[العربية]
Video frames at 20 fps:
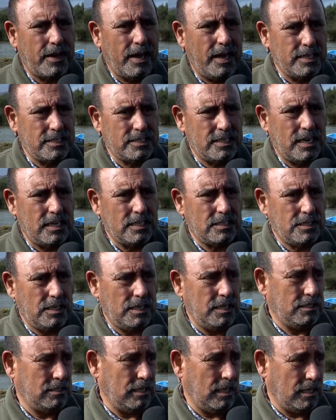قاع سراس
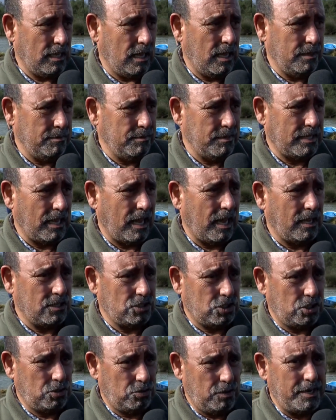حيت هاد المنطقه
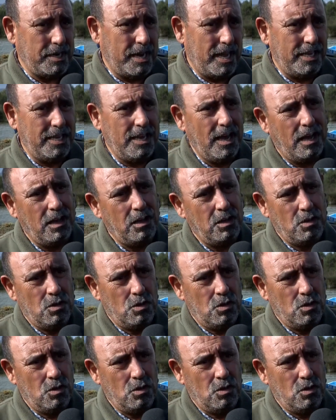شي شويه نائيه